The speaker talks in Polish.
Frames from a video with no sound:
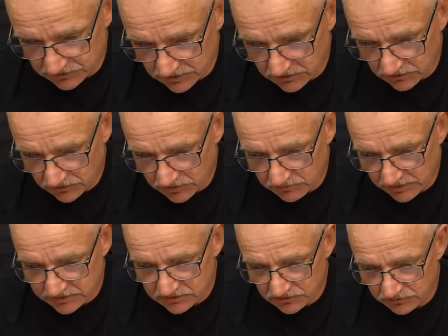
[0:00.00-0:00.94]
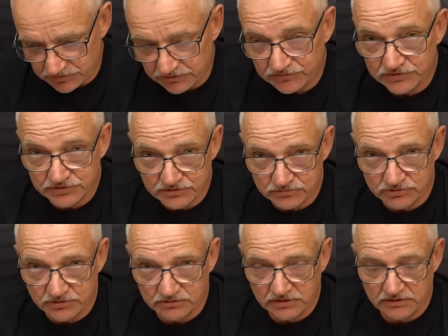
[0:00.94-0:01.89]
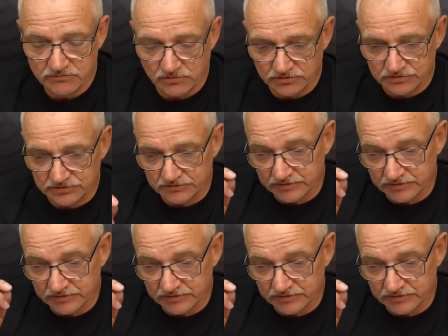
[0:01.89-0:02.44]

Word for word: te kolory bardzo dobrze widzi z dużej odległości,